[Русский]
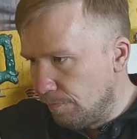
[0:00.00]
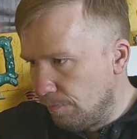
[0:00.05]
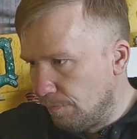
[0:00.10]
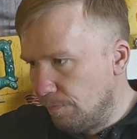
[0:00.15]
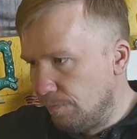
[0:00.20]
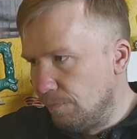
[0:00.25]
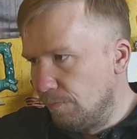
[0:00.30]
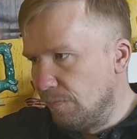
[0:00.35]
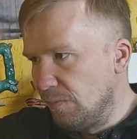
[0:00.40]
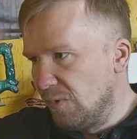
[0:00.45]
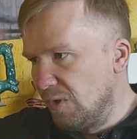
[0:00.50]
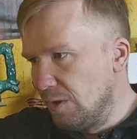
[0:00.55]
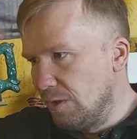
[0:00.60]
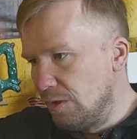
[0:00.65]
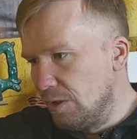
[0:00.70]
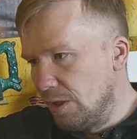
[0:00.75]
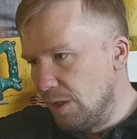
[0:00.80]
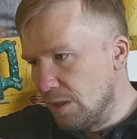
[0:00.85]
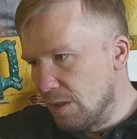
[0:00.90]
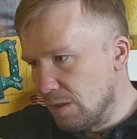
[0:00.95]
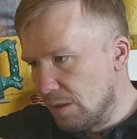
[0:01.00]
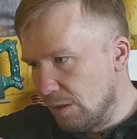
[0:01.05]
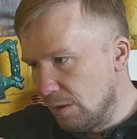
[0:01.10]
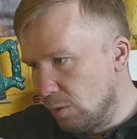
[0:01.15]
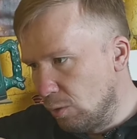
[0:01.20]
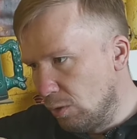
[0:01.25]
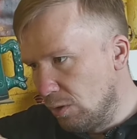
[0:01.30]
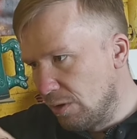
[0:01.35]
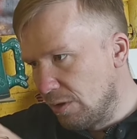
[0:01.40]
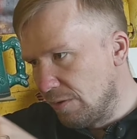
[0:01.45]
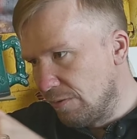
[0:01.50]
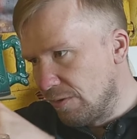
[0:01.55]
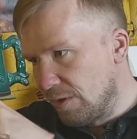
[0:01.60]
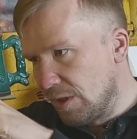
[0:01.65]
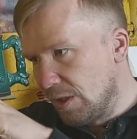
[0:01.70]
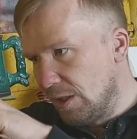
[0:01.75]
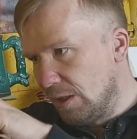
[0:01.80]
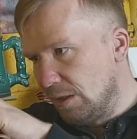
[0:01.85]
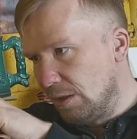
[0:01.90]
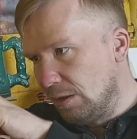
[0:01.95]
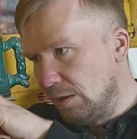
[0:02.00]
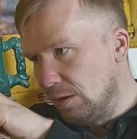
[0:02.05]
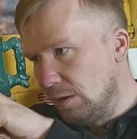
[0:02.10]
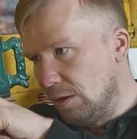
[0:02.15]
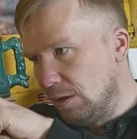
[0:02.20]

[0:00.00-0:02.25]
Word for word: Хм, интересные кольца встали.